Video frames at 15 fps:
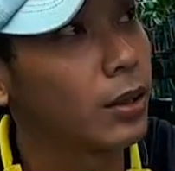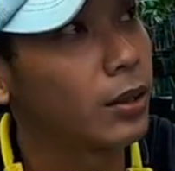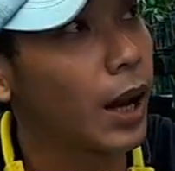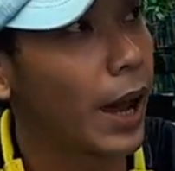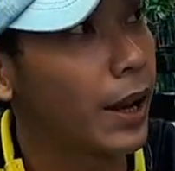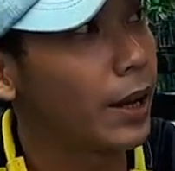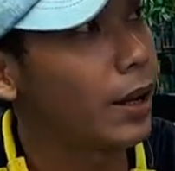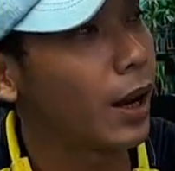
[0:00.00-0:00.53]

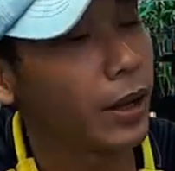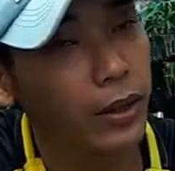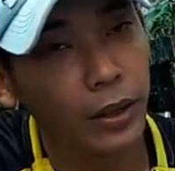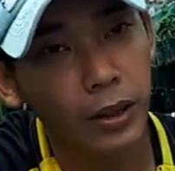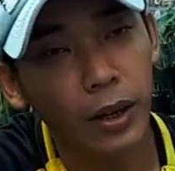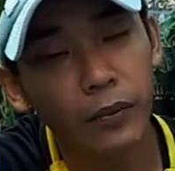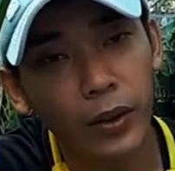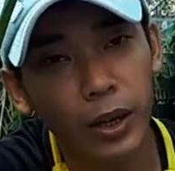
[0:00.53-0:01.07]
đây là những
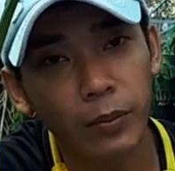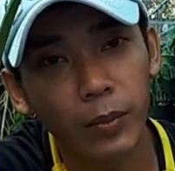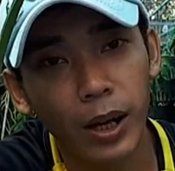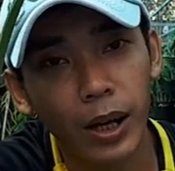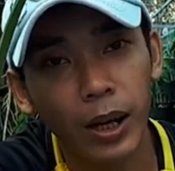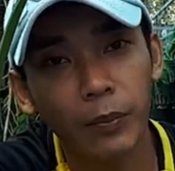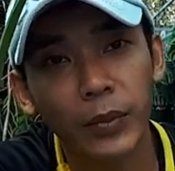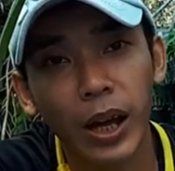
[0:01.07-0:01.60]
cái việc
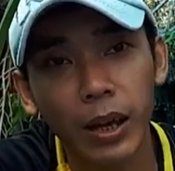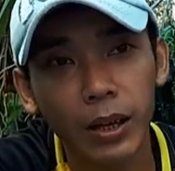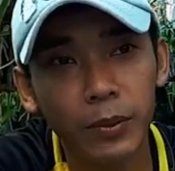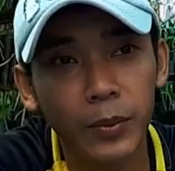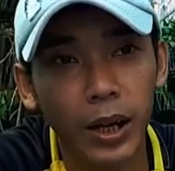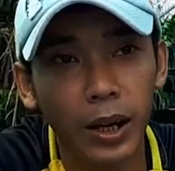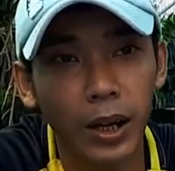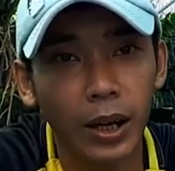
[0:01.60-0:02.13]
mà lâm thấy
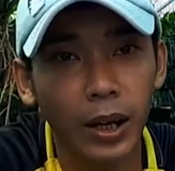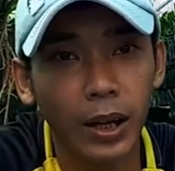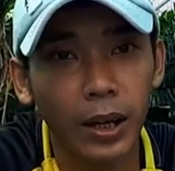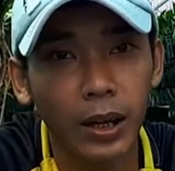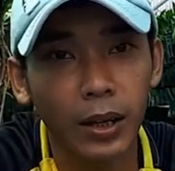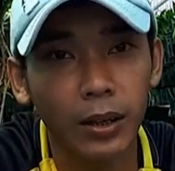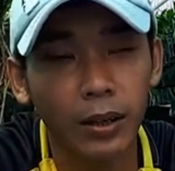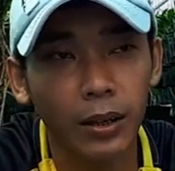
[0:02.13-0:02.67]
mà
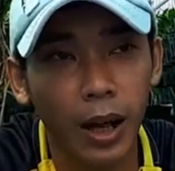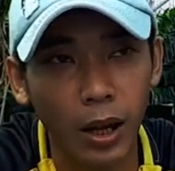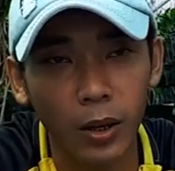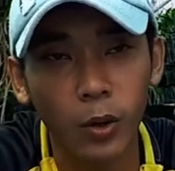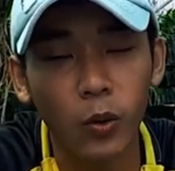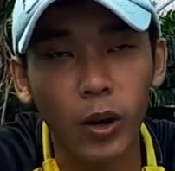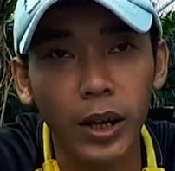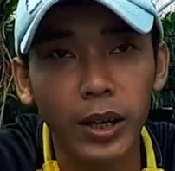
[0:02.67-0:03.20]
cần
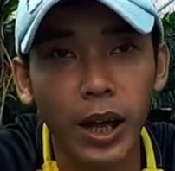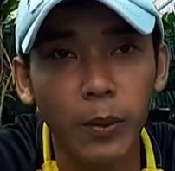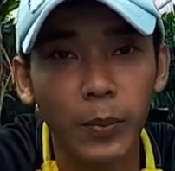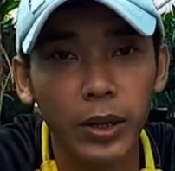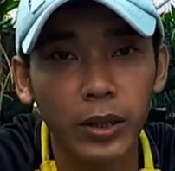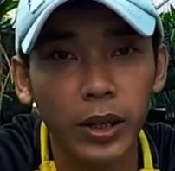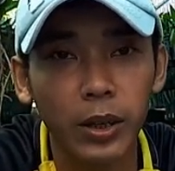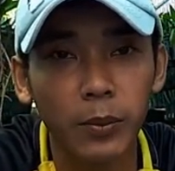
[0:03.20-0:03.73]
lưu ý để mà
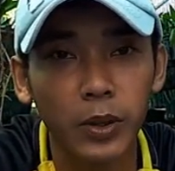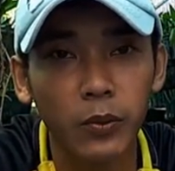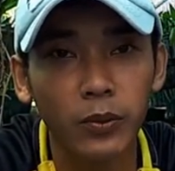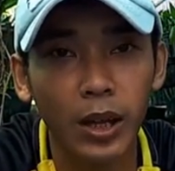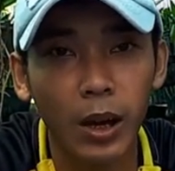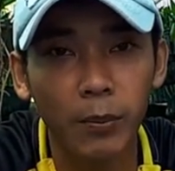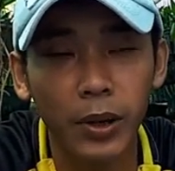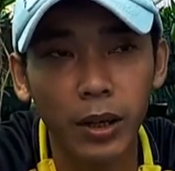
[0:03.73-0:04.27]
khi mà chúng
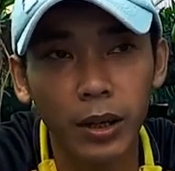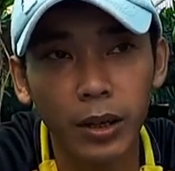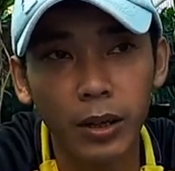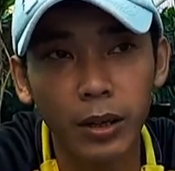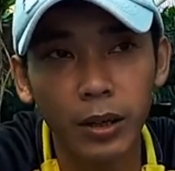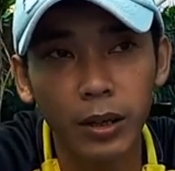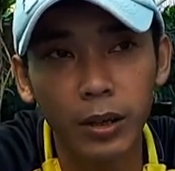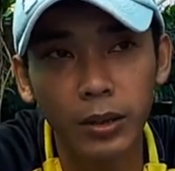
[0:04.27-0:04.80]
ta
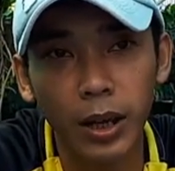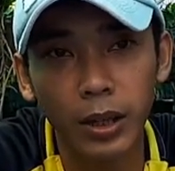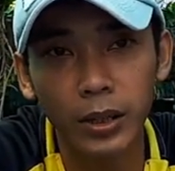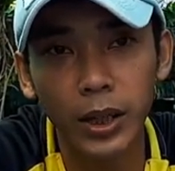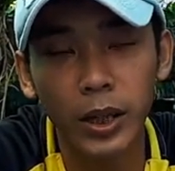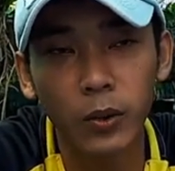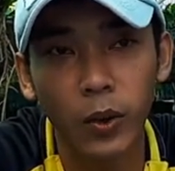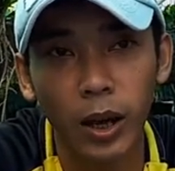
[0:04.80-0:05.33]
mới ờ, tách
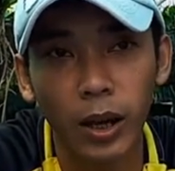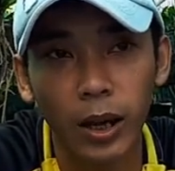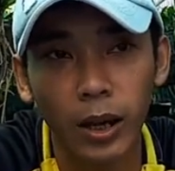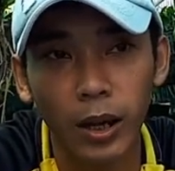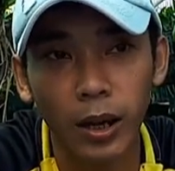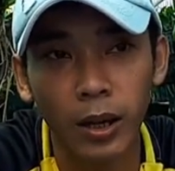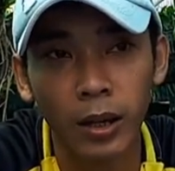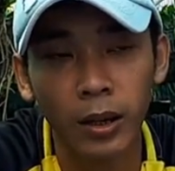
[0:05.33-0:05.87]
chiết hoặc
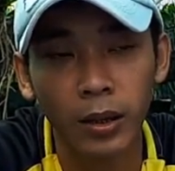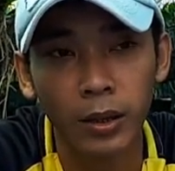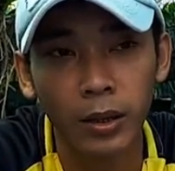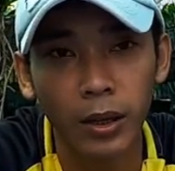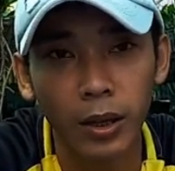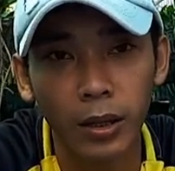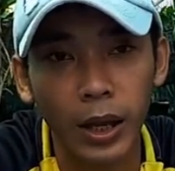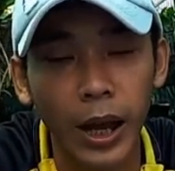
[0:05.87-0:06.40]
là
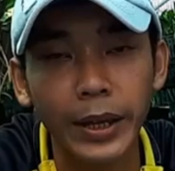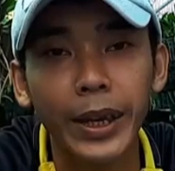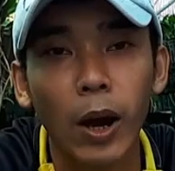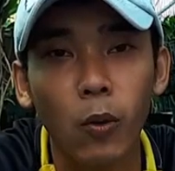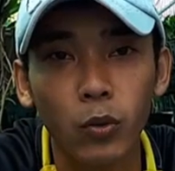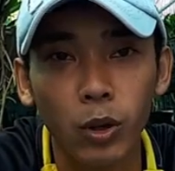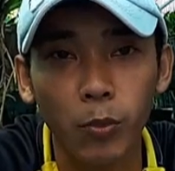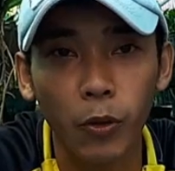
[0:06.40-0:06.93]
à, thay
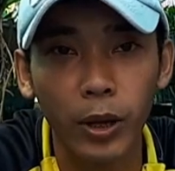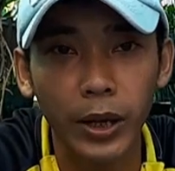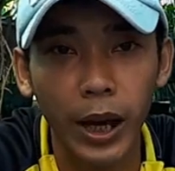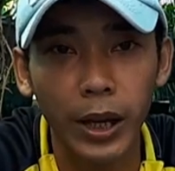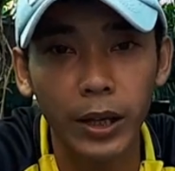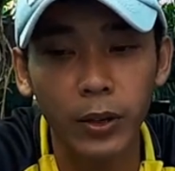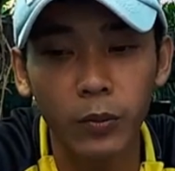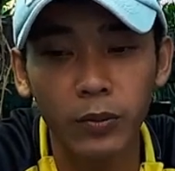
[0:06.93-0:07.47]
chậu cho một cái
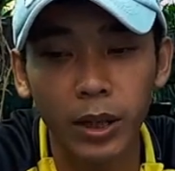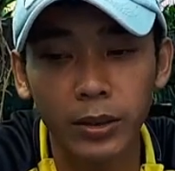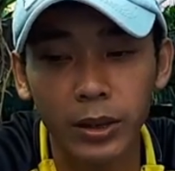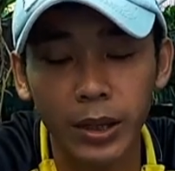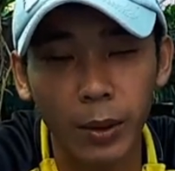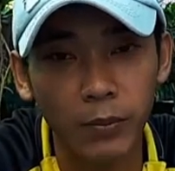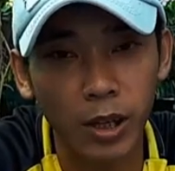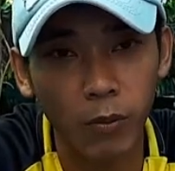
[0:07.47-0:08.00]
cây thì chúng ta sẽ
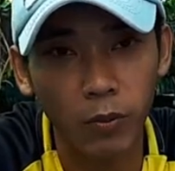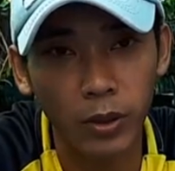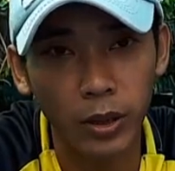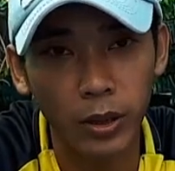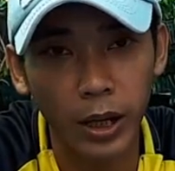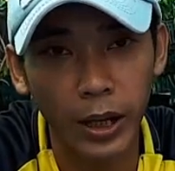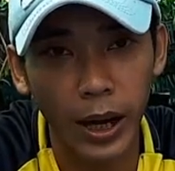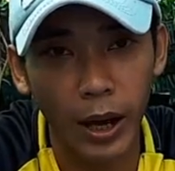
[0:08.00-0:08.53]
chăm sóc như
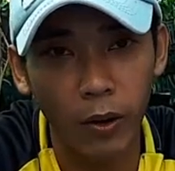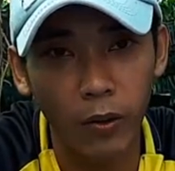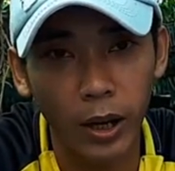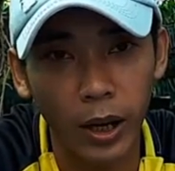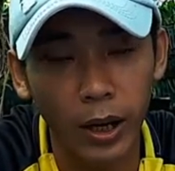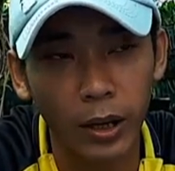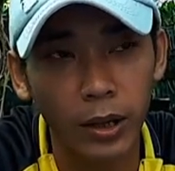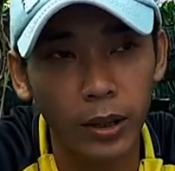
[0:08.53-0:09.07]
thế nào
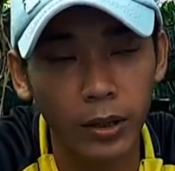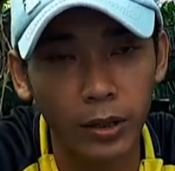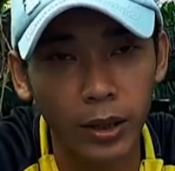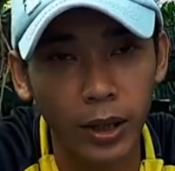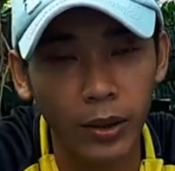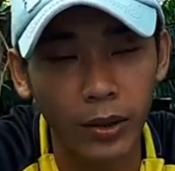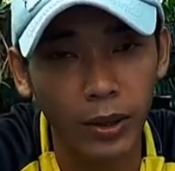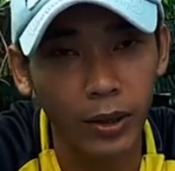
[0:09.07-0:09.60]
ha
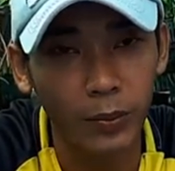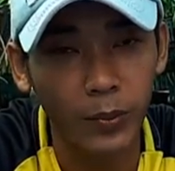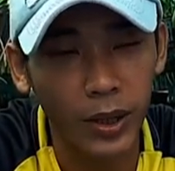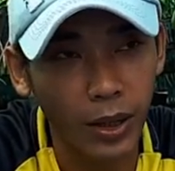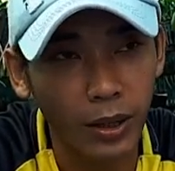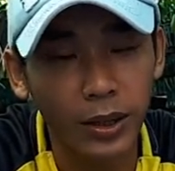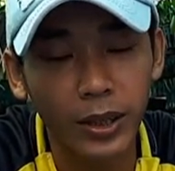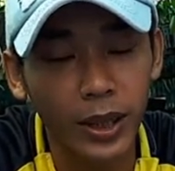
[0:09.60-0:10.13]
thì mới
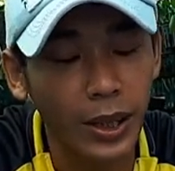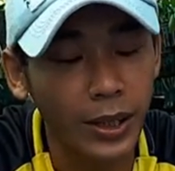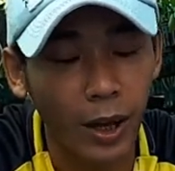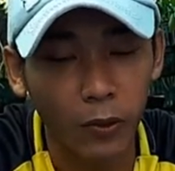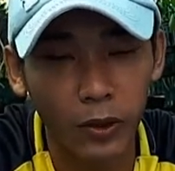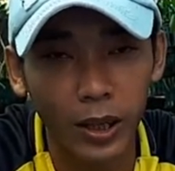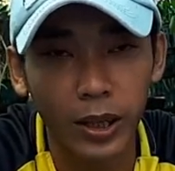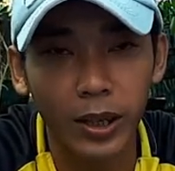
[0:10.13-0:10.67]
tách chiết thay
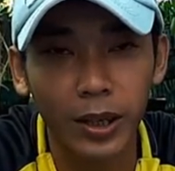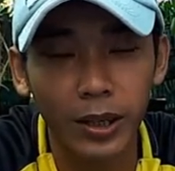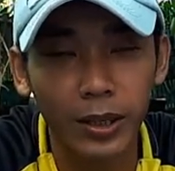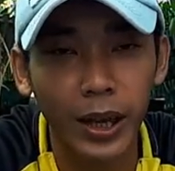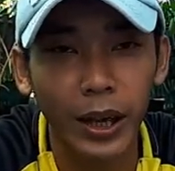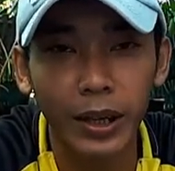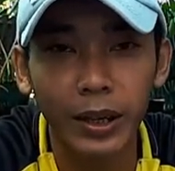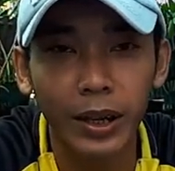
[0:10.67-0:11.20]
chậu thì
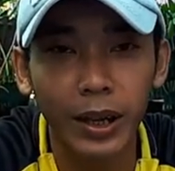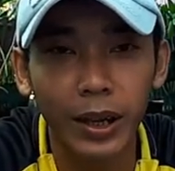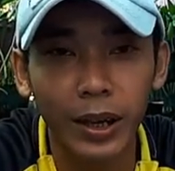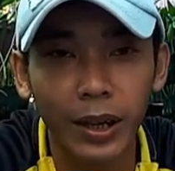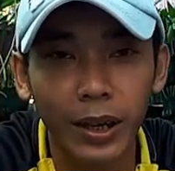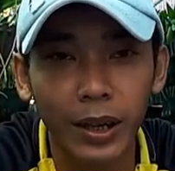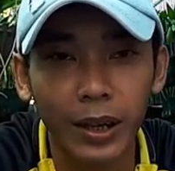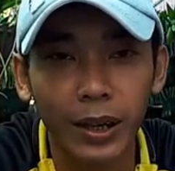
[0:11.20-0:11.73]
tránh
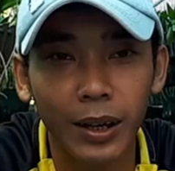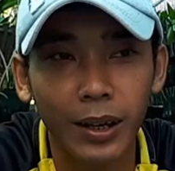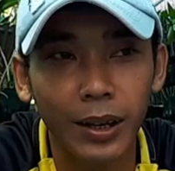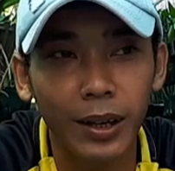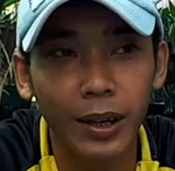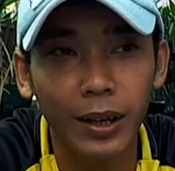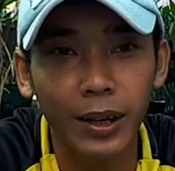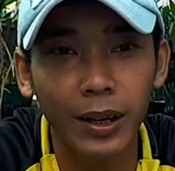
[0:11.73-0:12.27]

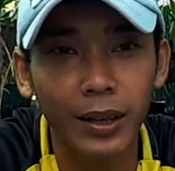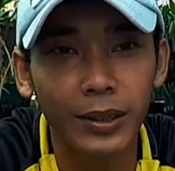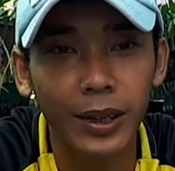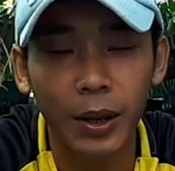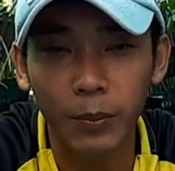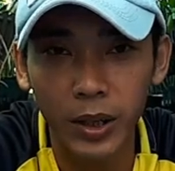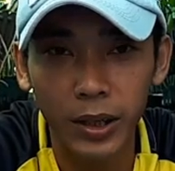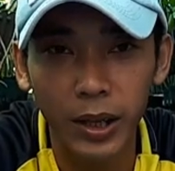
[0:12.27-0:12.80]
à,
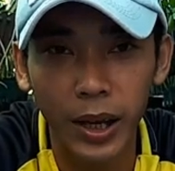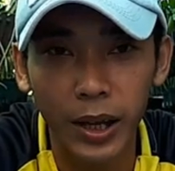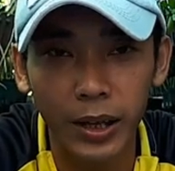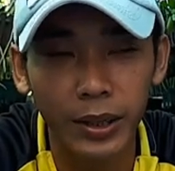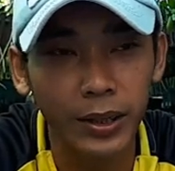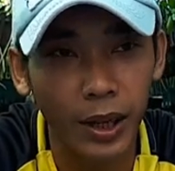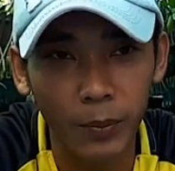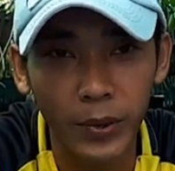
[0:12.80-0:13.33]
tránh mưa đi
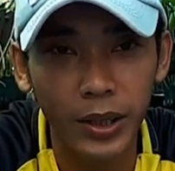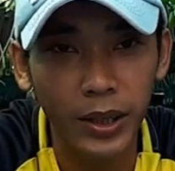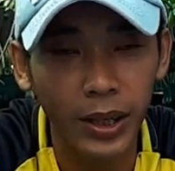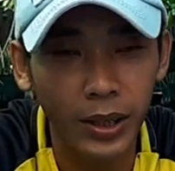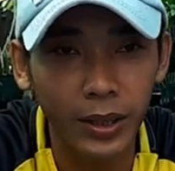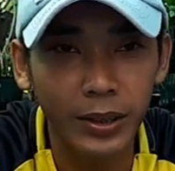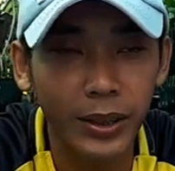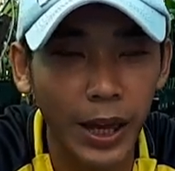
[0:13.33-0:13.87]
tránh mưa đi
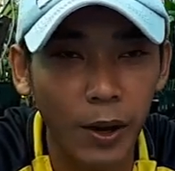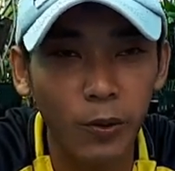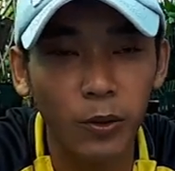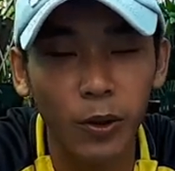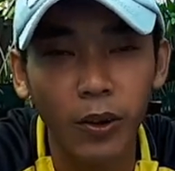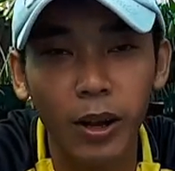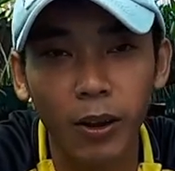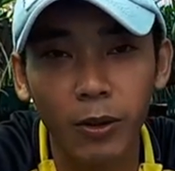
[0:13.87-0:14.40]
cứ treo
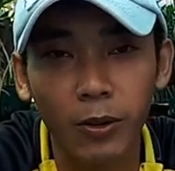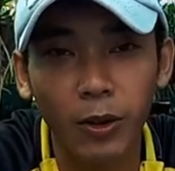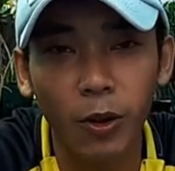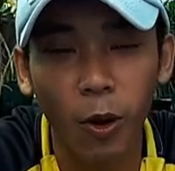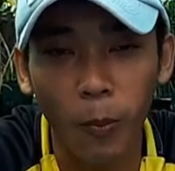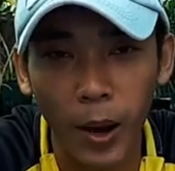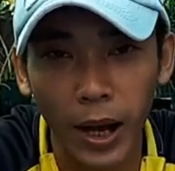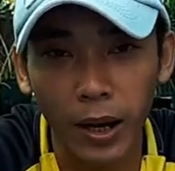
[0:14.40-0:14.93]
chỗ nào nó
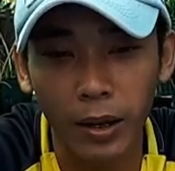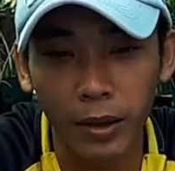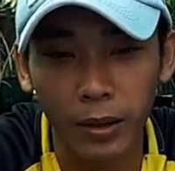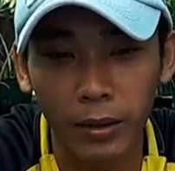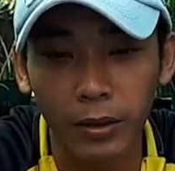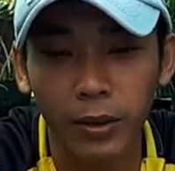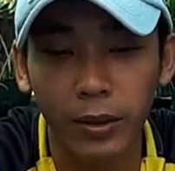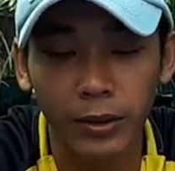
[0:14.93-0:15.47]
thoáng mát là được
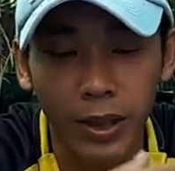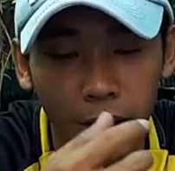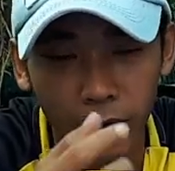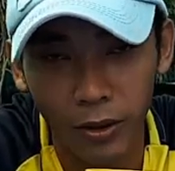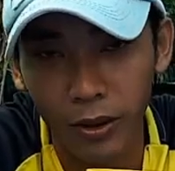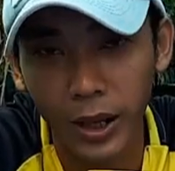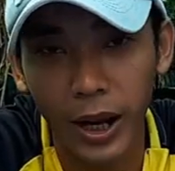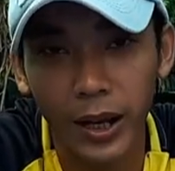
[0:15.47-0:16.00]
rồi xịt
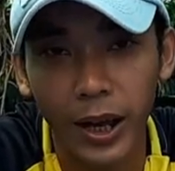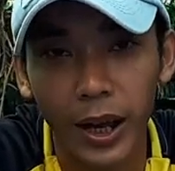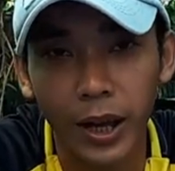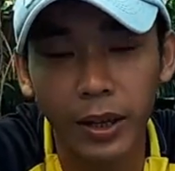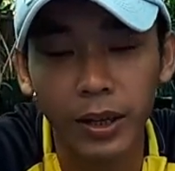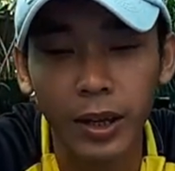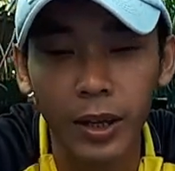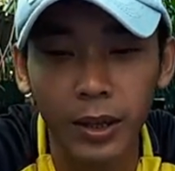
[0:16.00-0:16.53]
cho nó ra
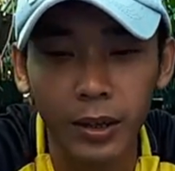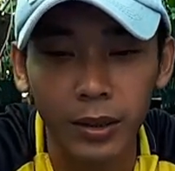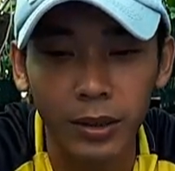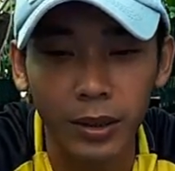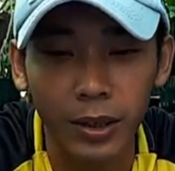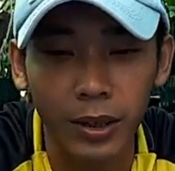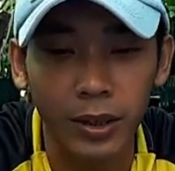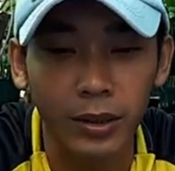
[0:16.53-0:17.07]
rễ
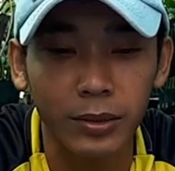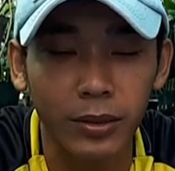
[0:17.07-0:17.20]
à,